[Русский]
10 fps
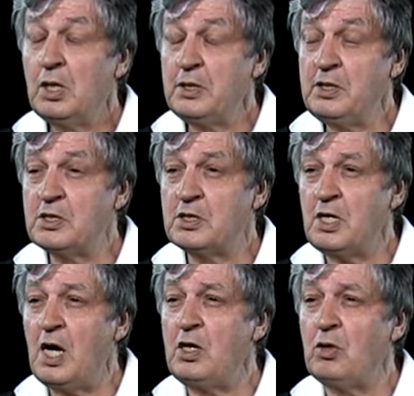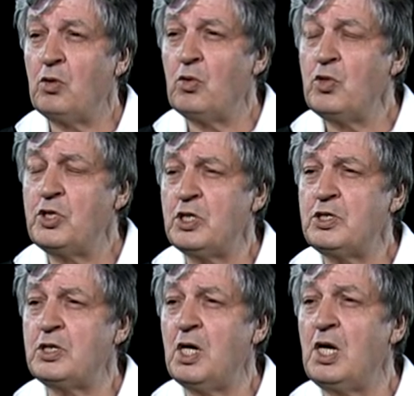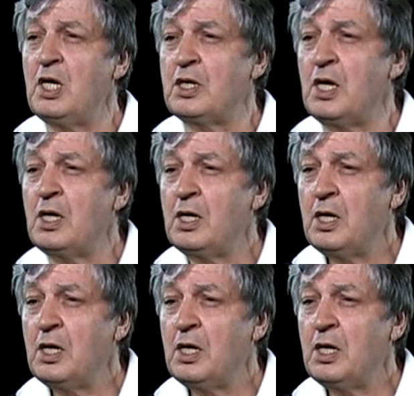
Не знаю участь это.